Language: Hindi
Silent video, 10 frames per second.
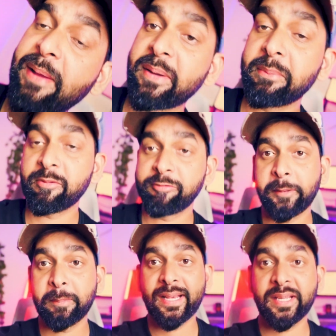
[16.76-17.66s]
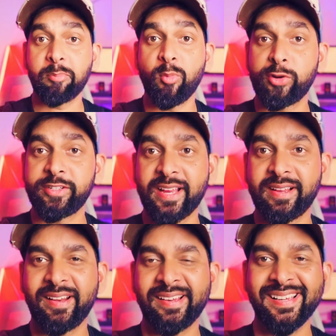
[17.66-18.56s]
कैमरे में हम सिनेमैटिक मोड चेक
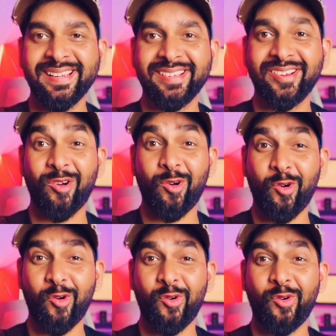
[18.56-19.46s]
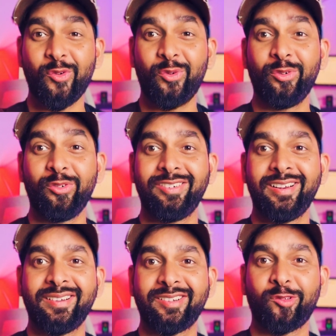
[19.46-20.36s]
करेंगे और
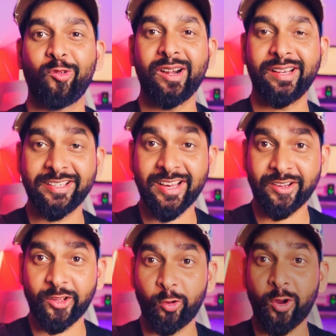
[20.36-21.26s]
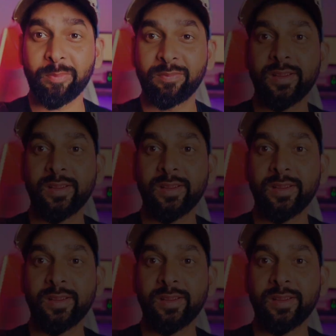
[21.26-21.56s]
क्वालिटी चेक करो आप